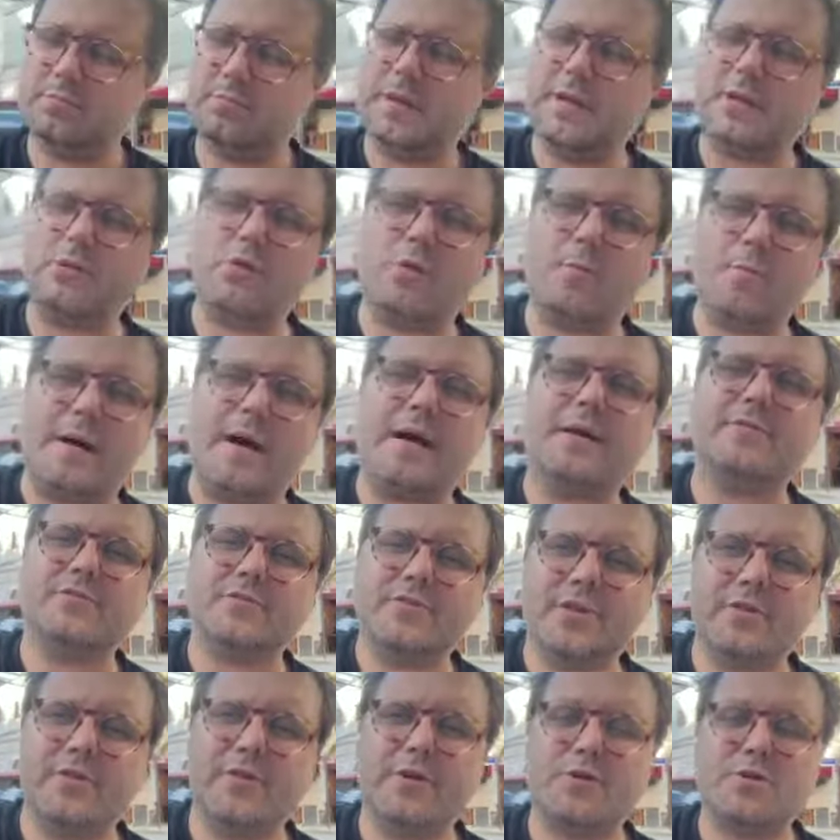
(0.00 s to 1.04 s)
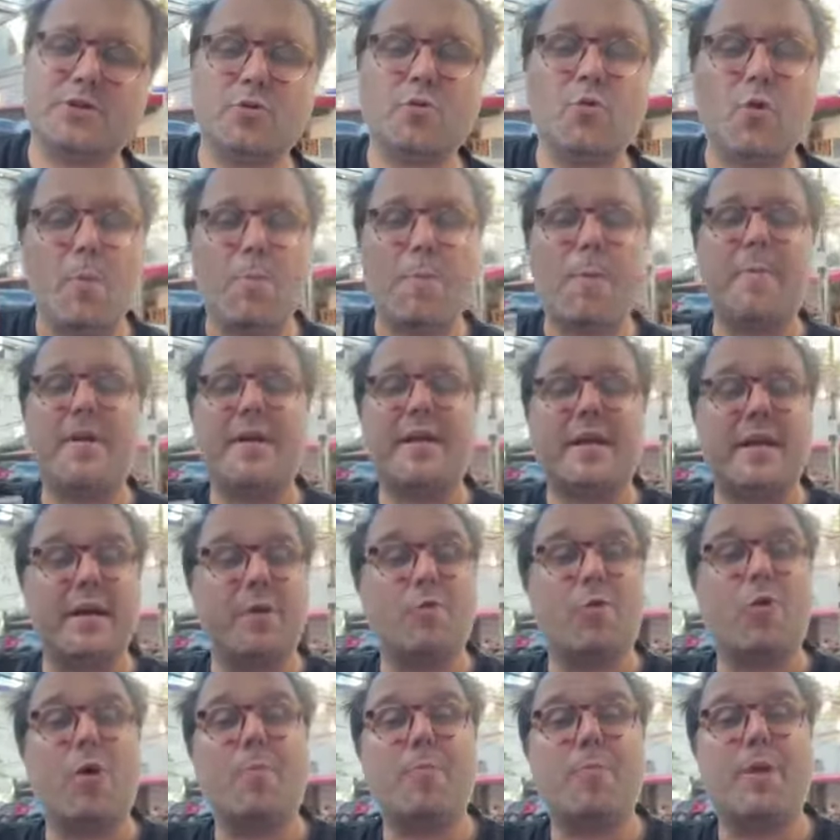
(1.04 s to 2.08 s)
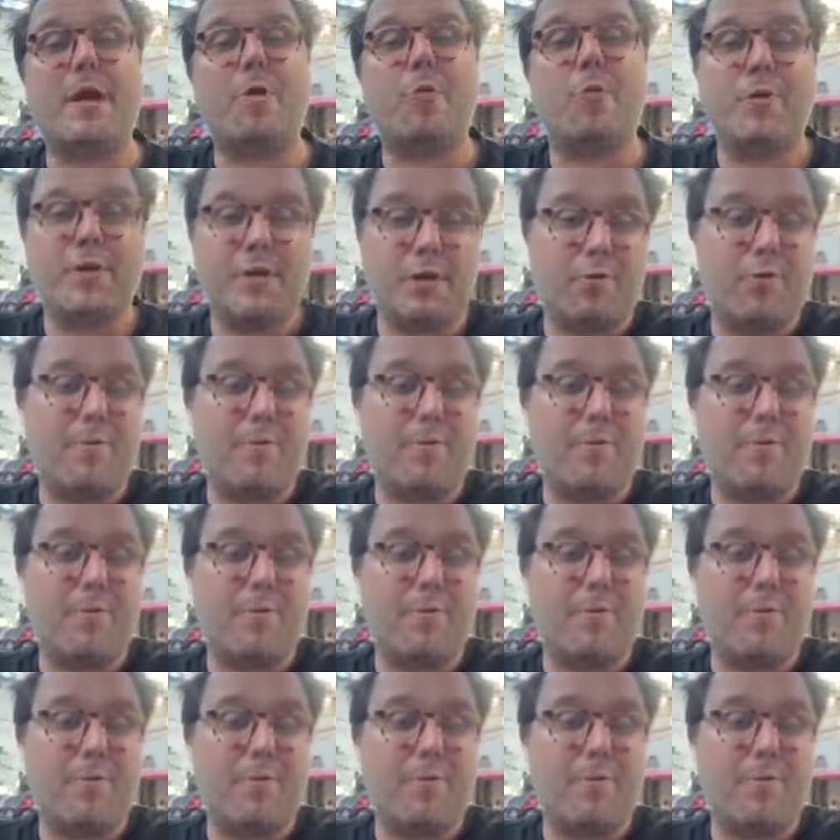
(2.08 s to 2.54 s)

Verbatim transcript: para tomar cervejinha. O copo americano, o copo lagoinha,